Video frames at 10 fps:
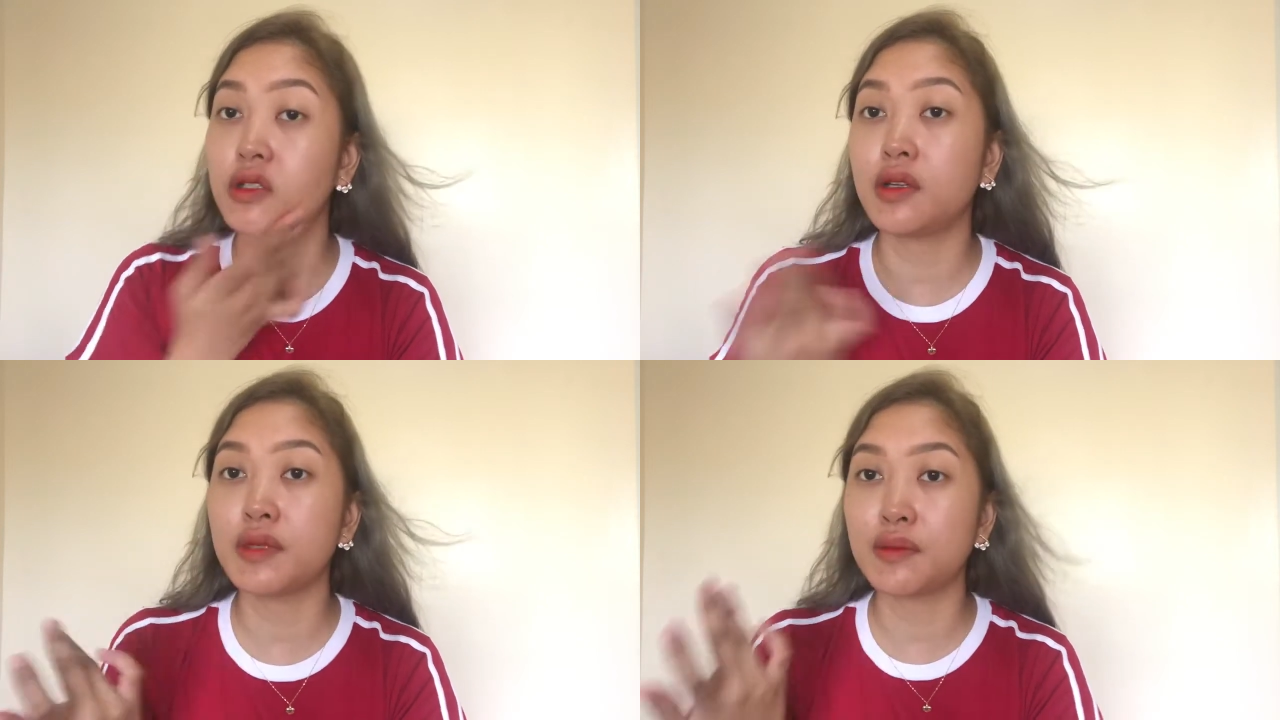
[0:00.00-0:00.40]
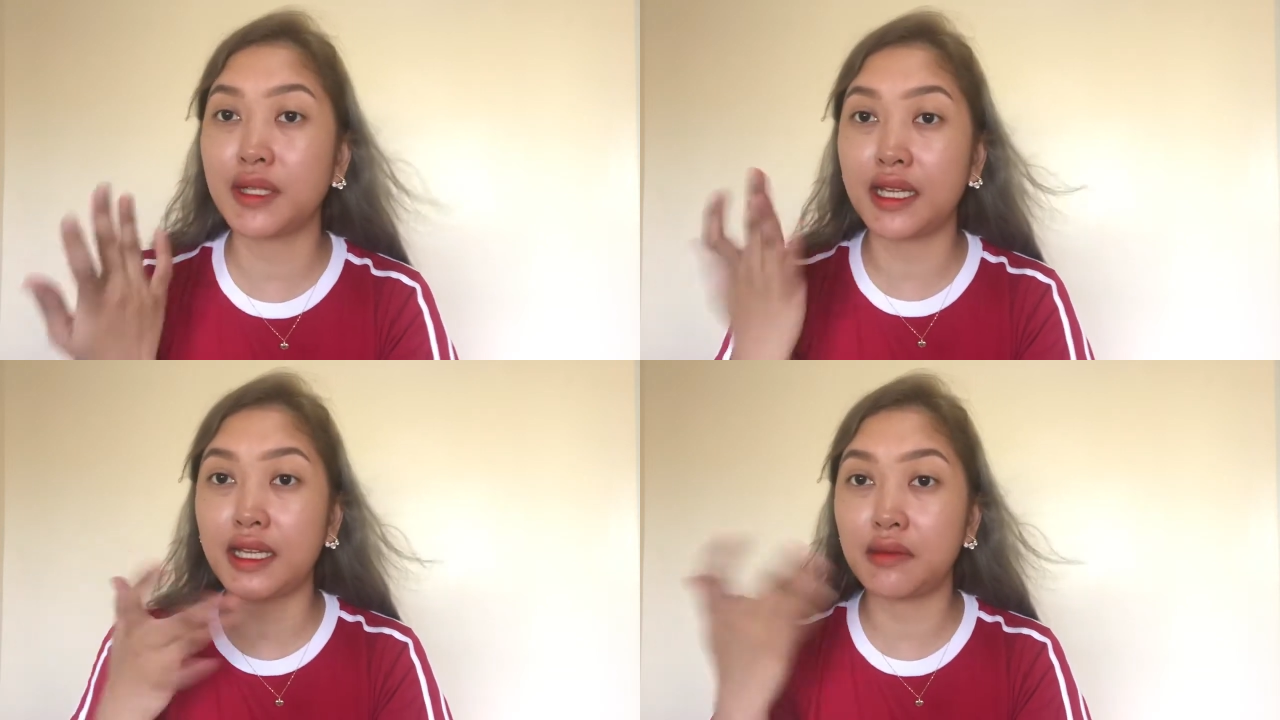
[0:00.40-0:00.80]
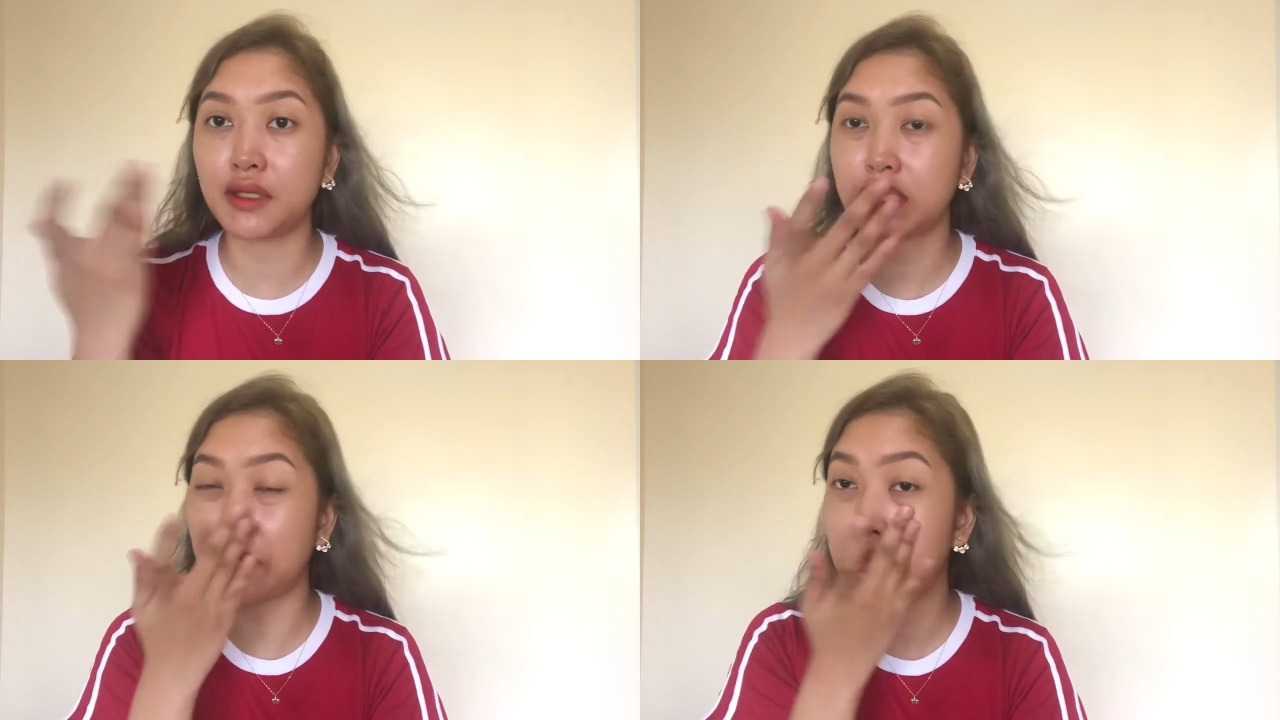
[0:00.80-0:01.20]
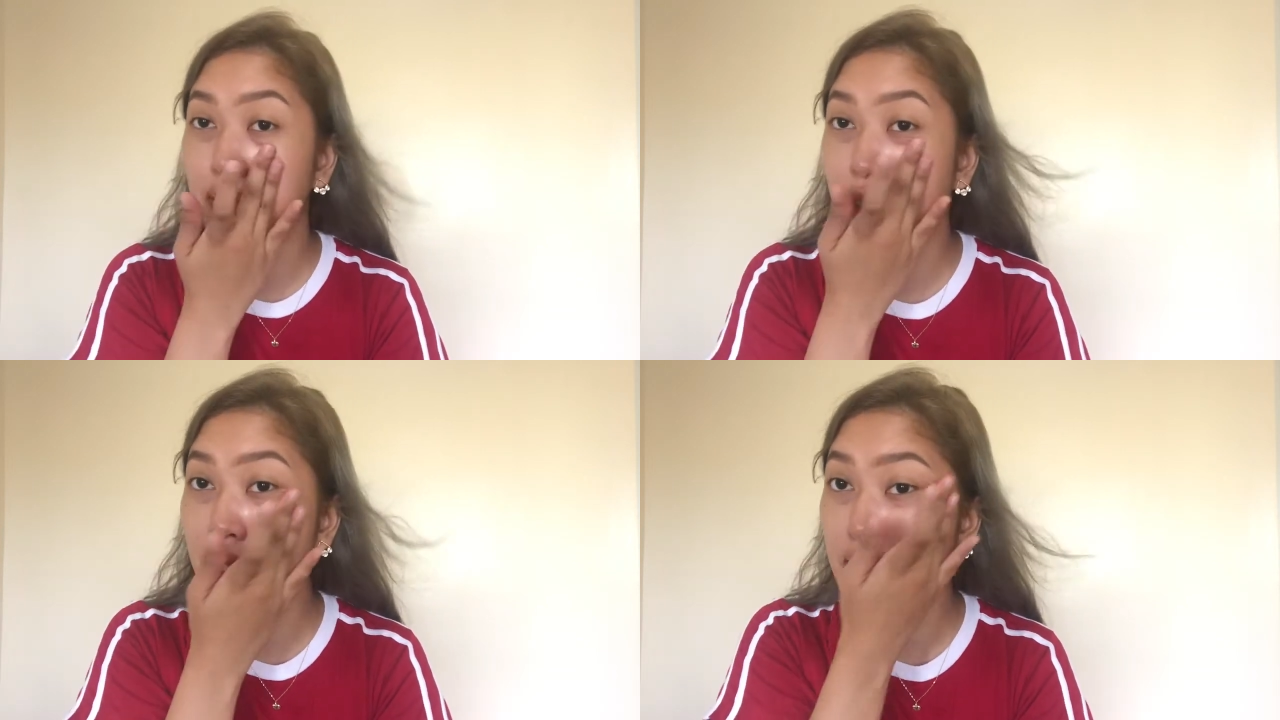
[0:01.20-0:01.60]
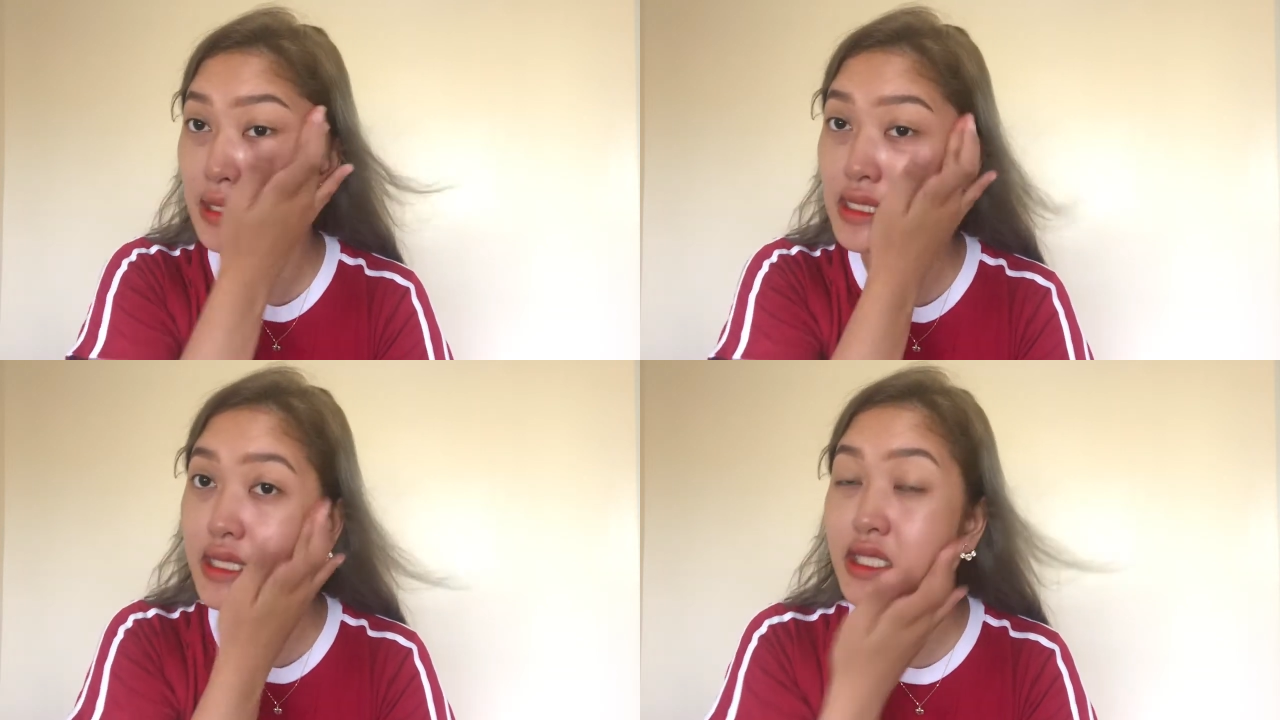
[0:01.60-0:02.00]
Actually, mas madali naman siyang i-blend
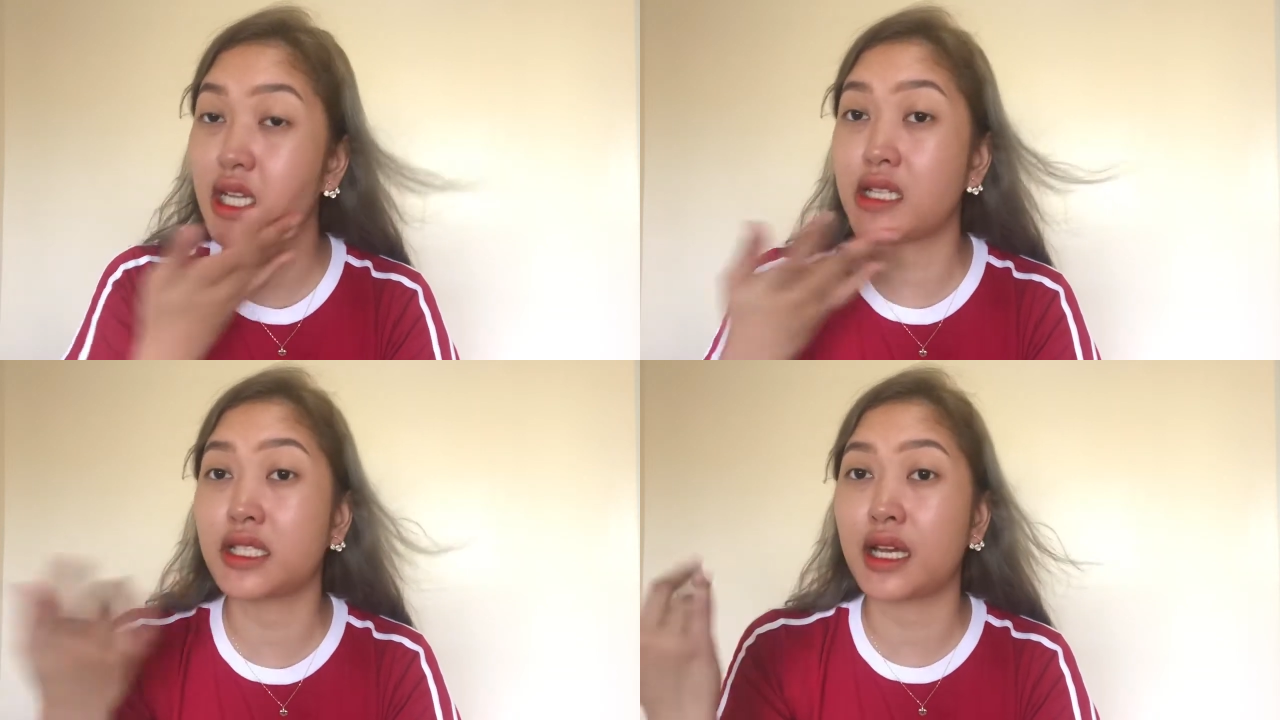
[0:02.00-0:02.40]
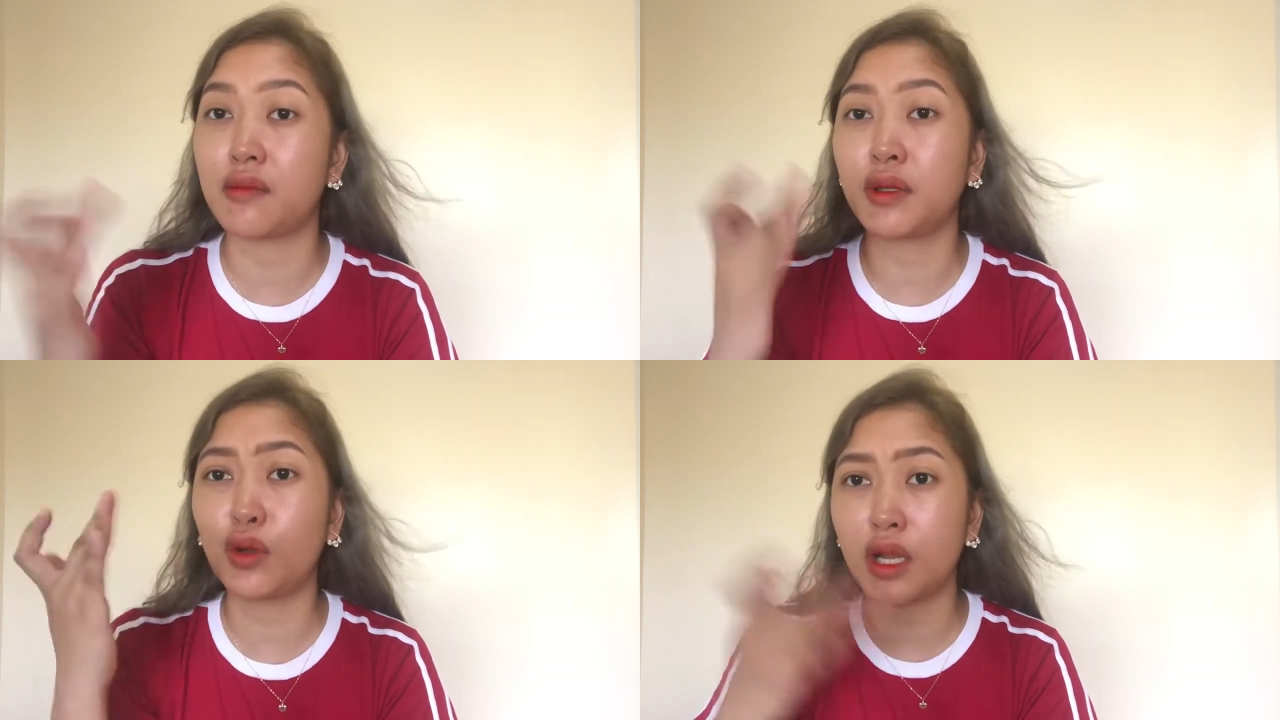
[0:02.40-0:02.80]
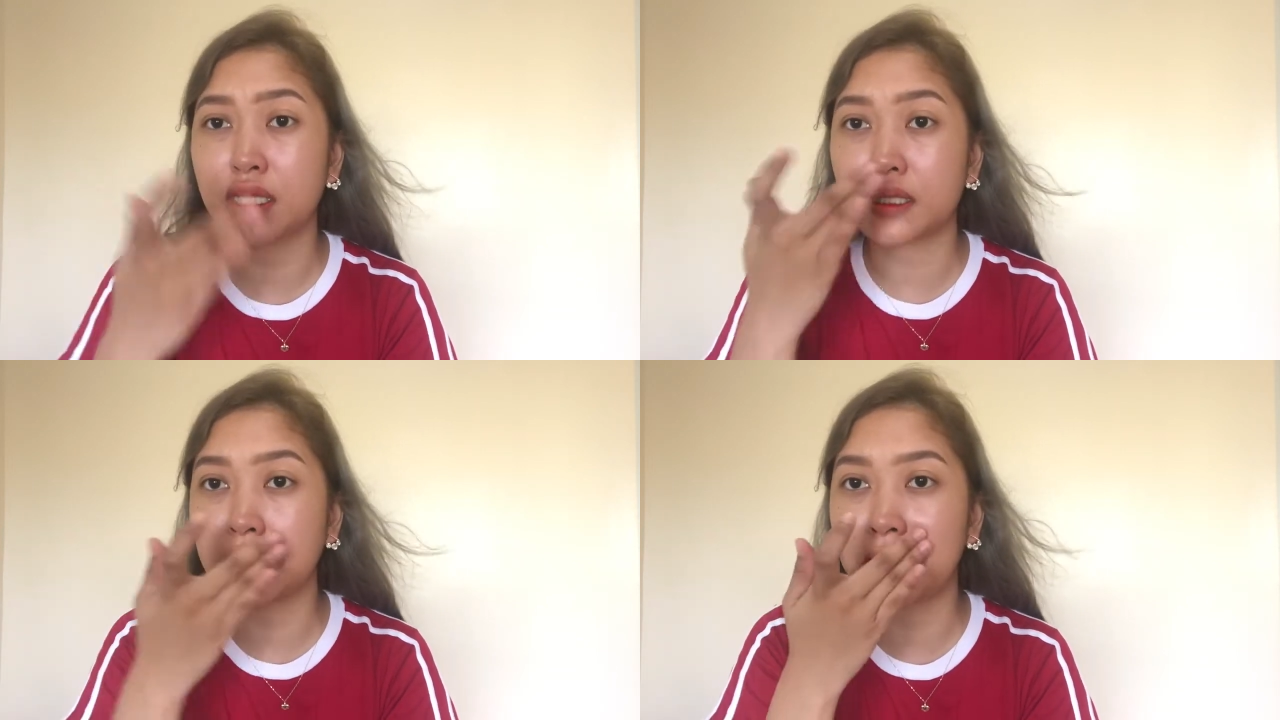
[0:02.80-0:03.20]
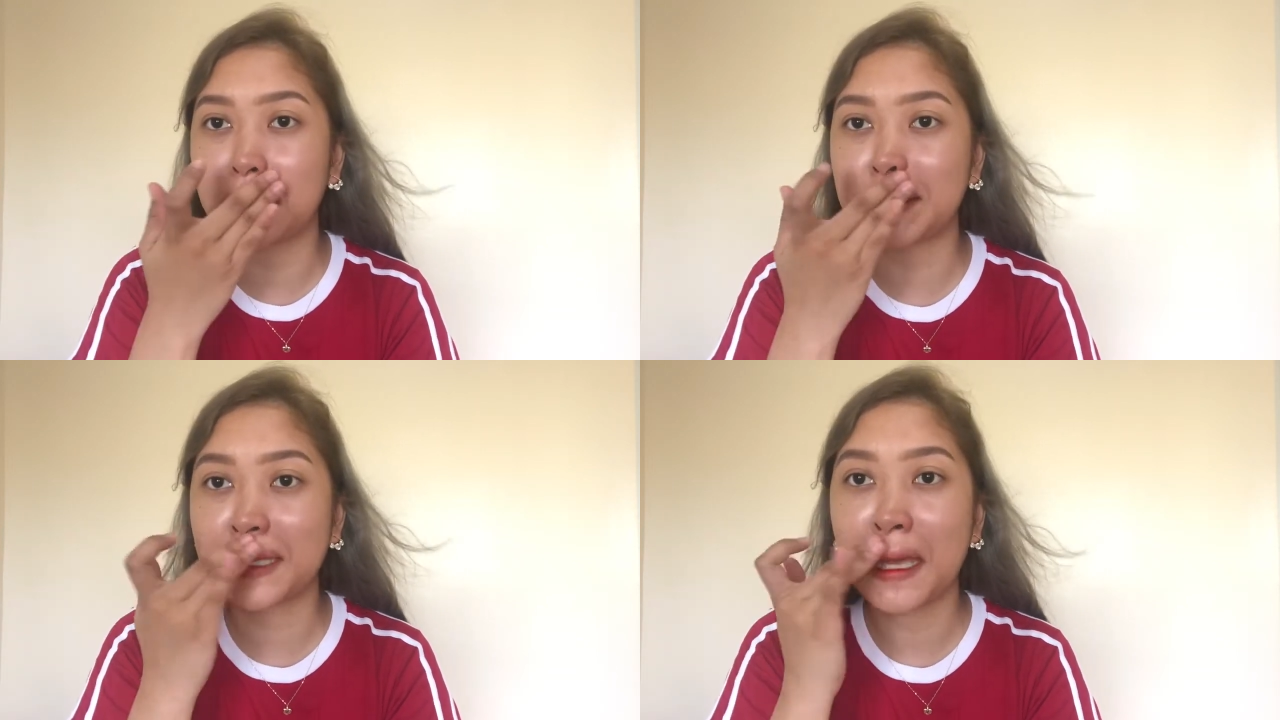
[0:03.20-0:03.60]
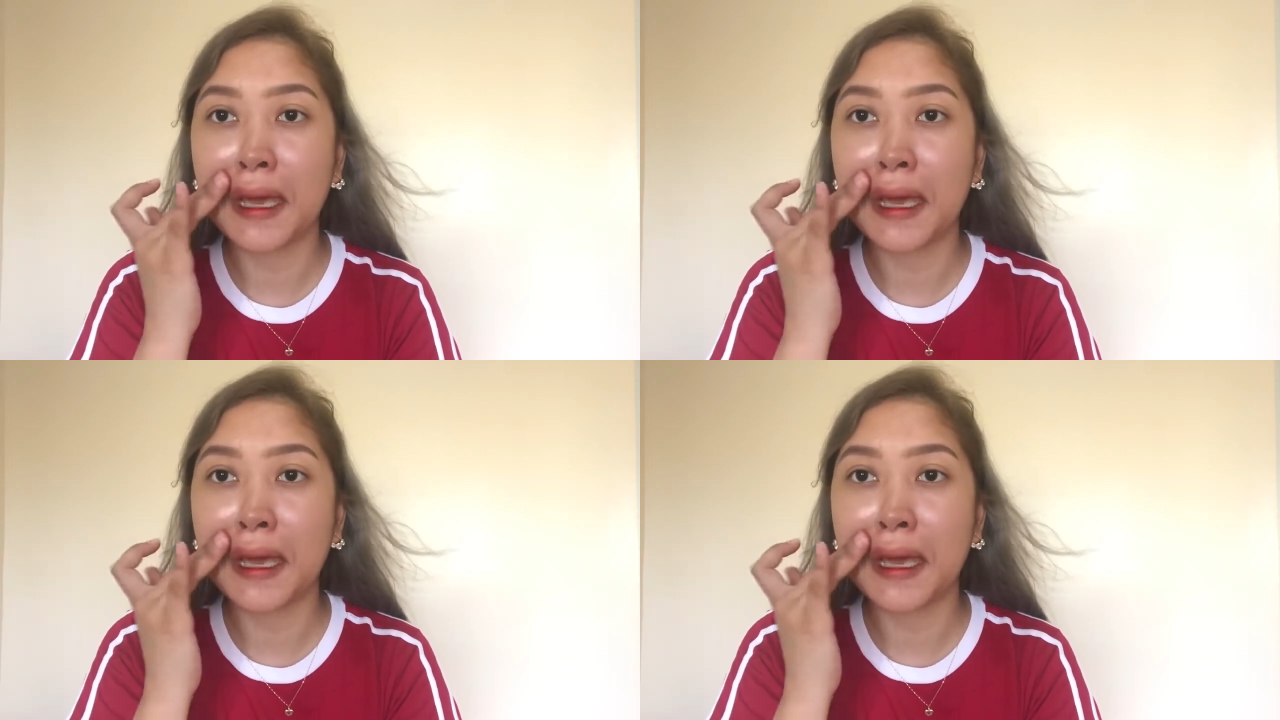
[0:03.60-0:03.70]
kasi gel siya. Madula siya, guys.